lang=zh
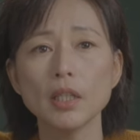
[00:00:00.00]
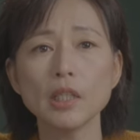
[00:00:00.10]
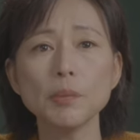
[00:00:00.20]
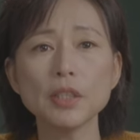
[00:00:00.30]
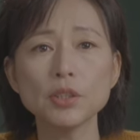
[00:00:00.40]

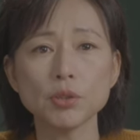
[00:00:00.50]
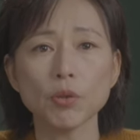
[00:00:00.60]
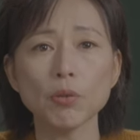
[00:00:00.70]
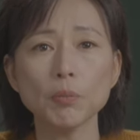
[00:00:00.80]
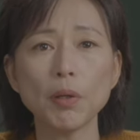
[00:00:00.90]
一瓶
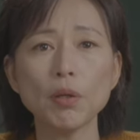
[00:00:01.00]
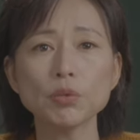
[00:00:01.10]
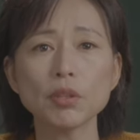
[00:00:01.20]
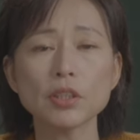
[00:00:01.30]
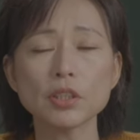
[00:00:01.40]
酒包
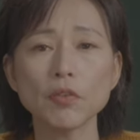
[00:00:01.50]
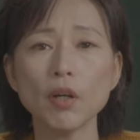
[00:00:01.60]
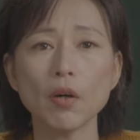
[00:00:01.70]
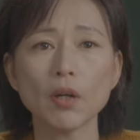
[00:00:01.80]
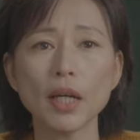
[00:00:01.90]
装的是否
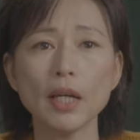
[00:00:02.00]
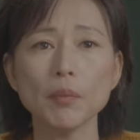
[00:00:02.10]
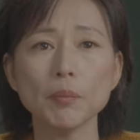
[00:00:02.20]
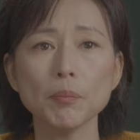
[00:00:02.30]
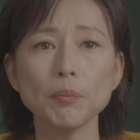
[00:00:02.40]
好
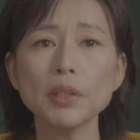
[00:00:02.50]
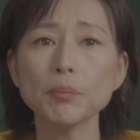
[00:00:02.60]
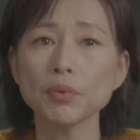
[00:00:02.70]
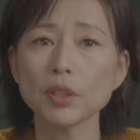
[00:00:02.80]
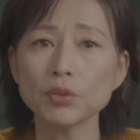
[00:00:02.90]
看，并不能